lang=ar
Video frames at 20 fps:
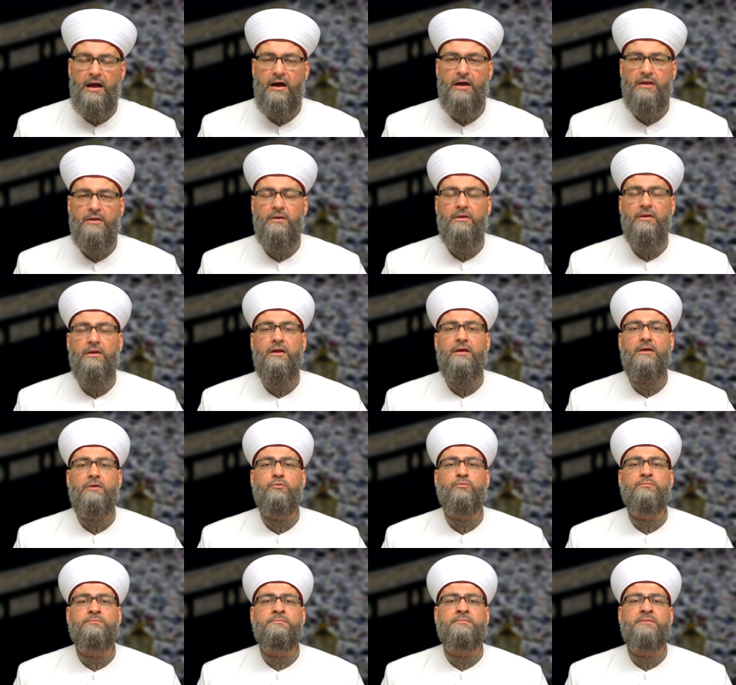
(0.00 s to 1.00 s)

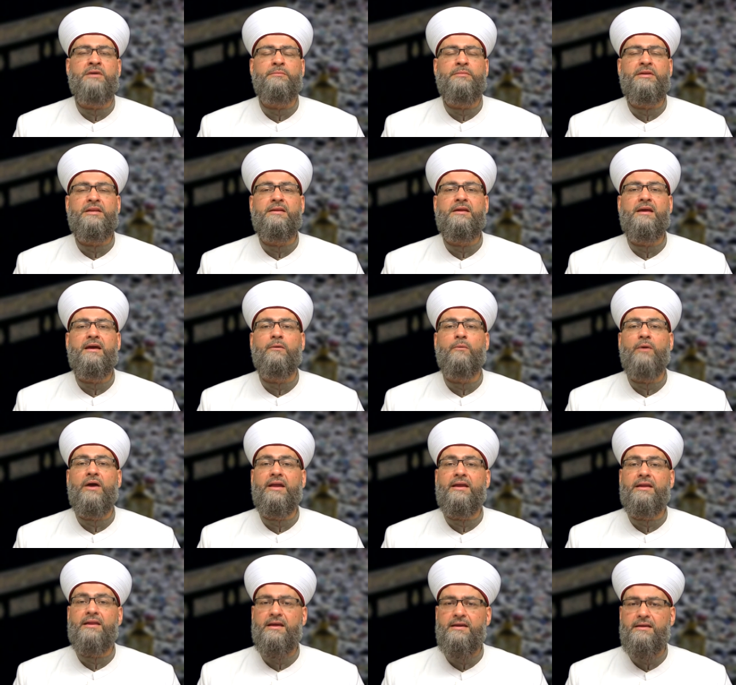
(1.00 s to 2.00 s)
اللهم منك
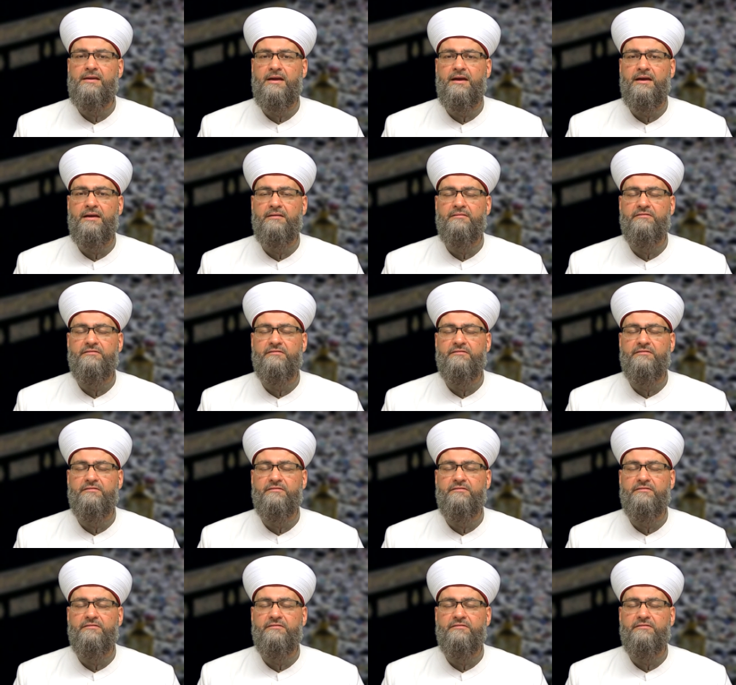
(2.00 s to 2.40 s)
وإليك